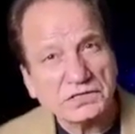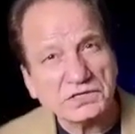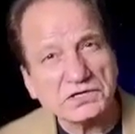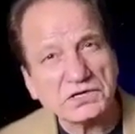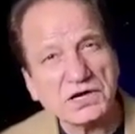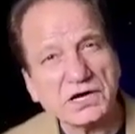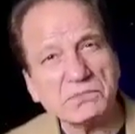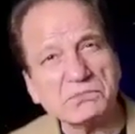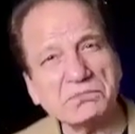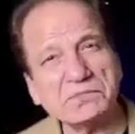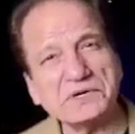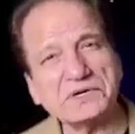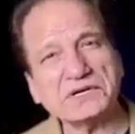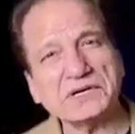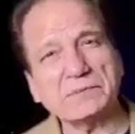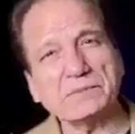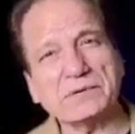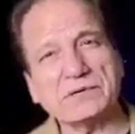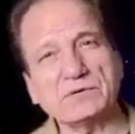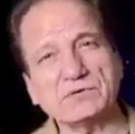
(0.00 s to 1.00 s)
क्या
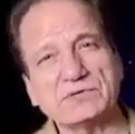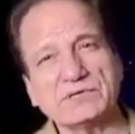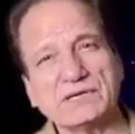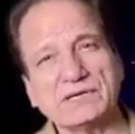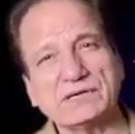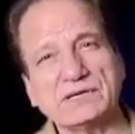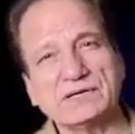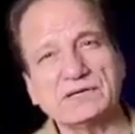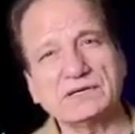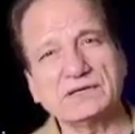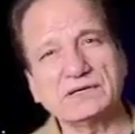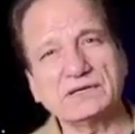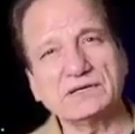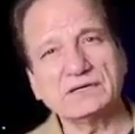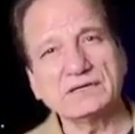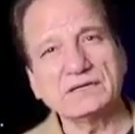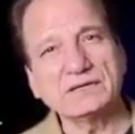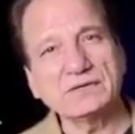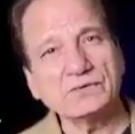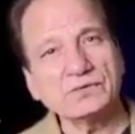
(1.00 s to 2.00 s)
मीठा फल होता है
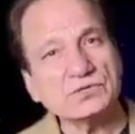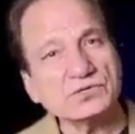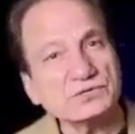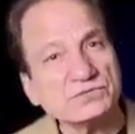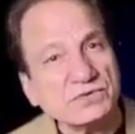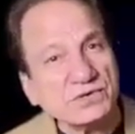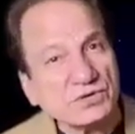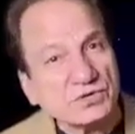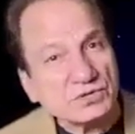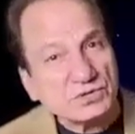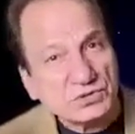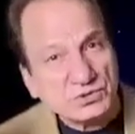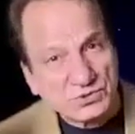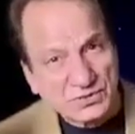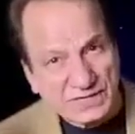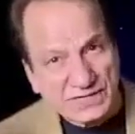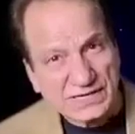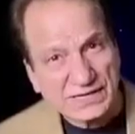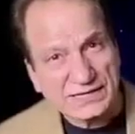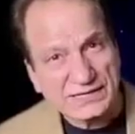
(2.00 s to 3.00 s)
उसमें कोई
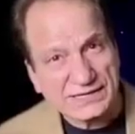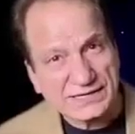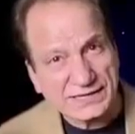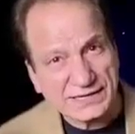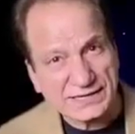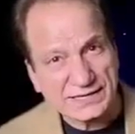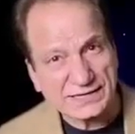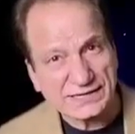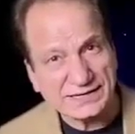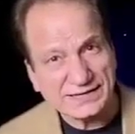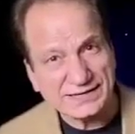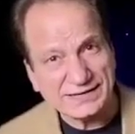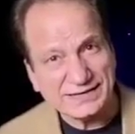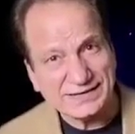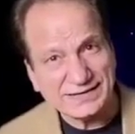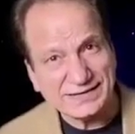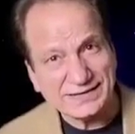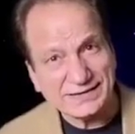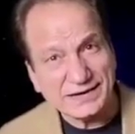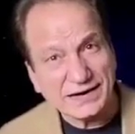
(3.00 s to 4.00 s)
शुगर डाली है क्या
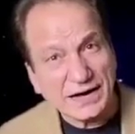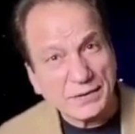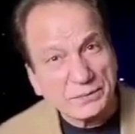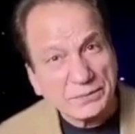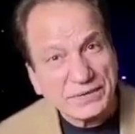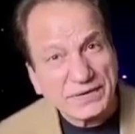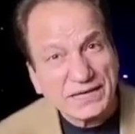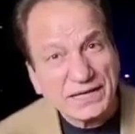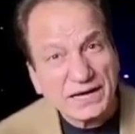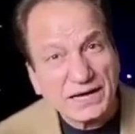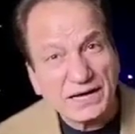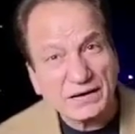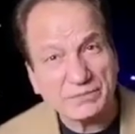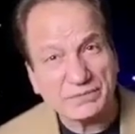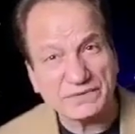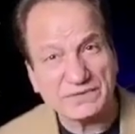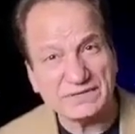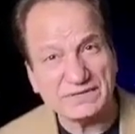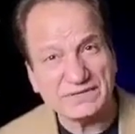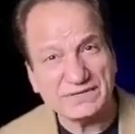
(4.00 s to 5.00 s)
अपने आप
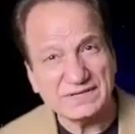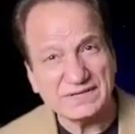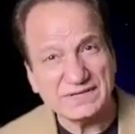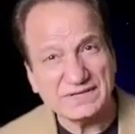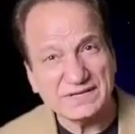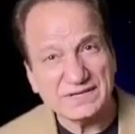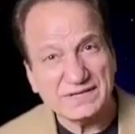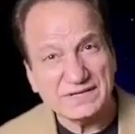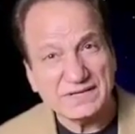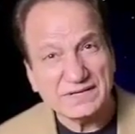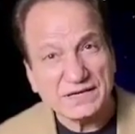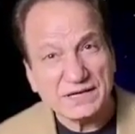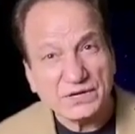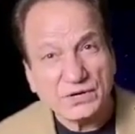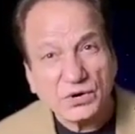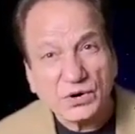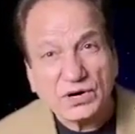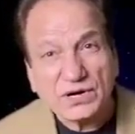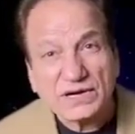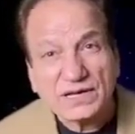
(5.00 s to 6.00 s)

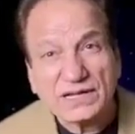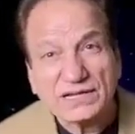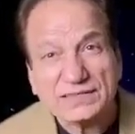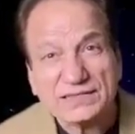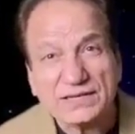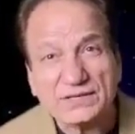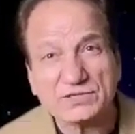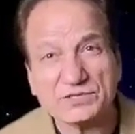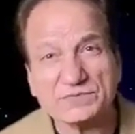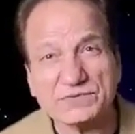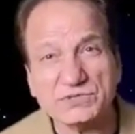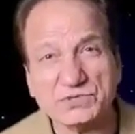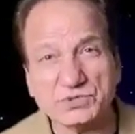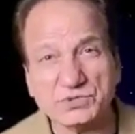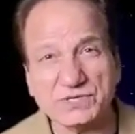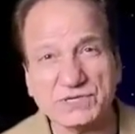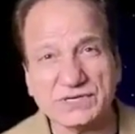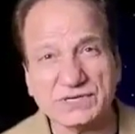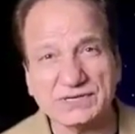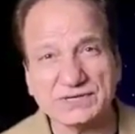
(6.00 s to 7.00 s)
कौन डालता है उसमें
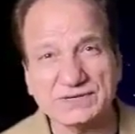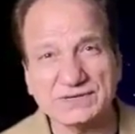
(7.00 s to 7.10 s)
शुगर